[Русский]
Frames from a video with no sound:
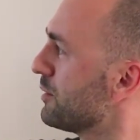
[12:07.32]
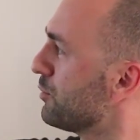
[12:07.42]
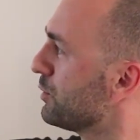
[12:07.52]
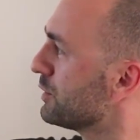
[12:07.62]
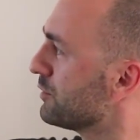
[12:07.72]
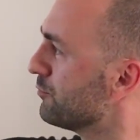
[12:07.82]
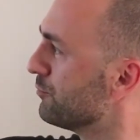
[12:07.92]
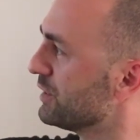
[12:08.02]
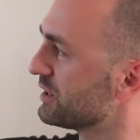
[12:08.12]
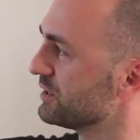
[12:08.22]
там э,
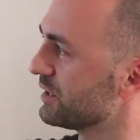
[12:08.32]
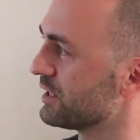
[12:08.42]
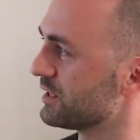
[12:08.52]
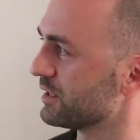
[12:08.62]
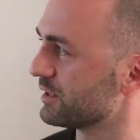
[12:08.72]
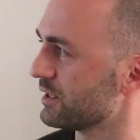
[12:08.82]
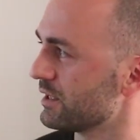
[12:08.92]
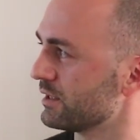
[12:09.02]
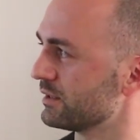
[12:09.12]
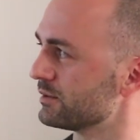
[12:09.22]
выносных
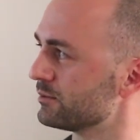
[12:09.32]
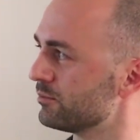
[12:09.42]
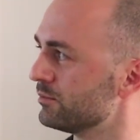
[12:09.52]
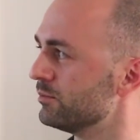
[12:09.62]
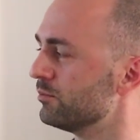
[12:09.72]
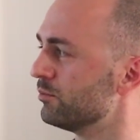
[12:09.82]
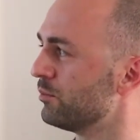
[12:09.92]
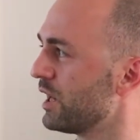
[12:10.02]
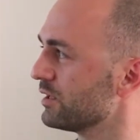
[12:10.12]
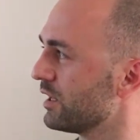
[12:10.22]
каких-то
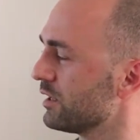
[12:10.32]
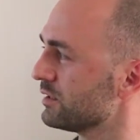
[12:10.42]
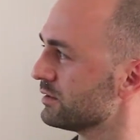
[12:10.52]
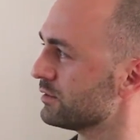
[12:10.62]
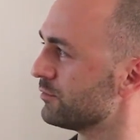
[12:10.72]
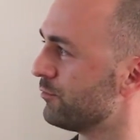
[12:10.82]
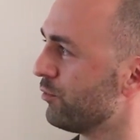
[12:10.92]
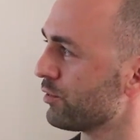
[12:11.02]
малых э,